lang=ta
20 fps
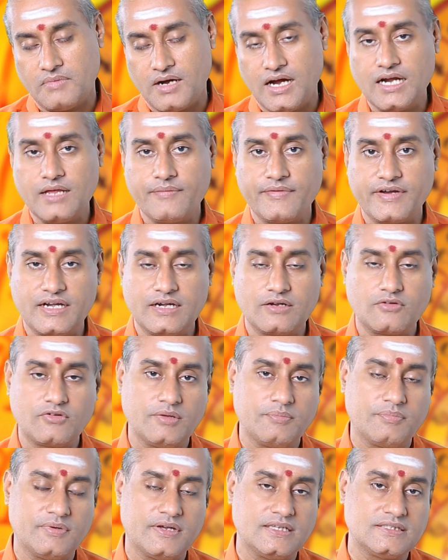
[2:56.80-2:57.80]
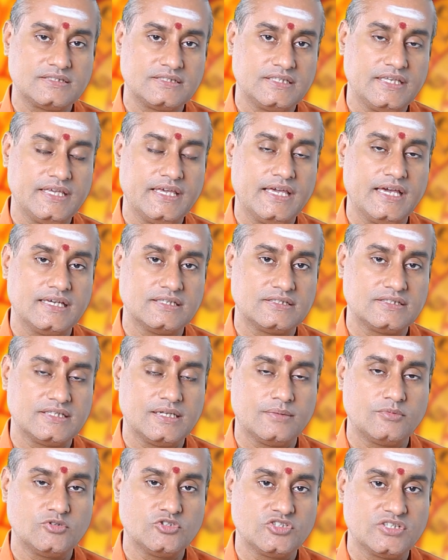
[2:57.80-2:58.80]
மாணவர்கள் குறிப்பாக சிஏ
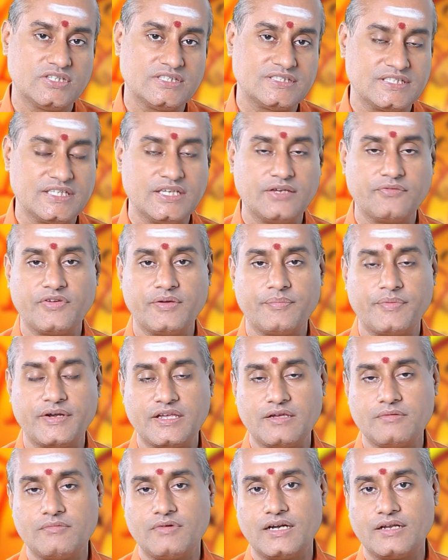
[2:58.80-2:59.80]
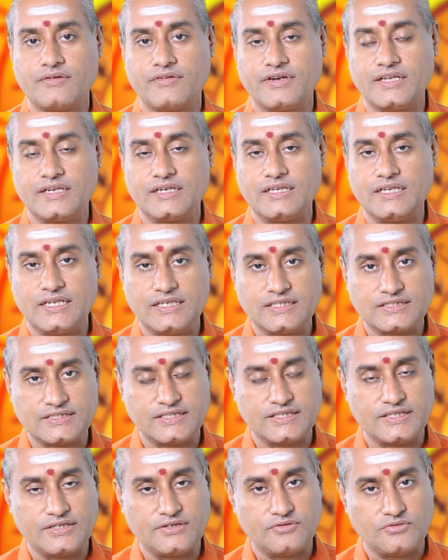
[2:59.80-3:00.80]
ஐசிடபிள்யூ சிஎஃப்ஏ படிக்கும் மாணவர்களுக்கு நல்ல
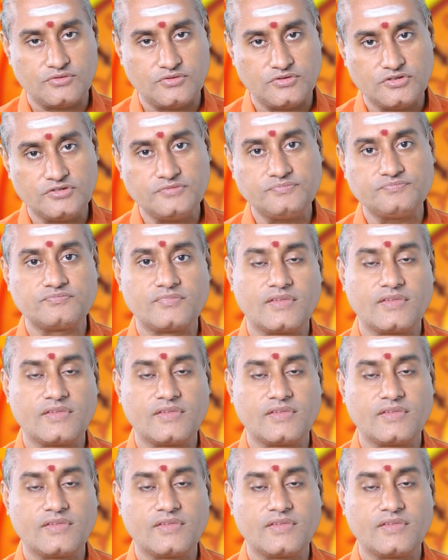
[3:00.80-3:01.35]
செய்திகள் உண்டு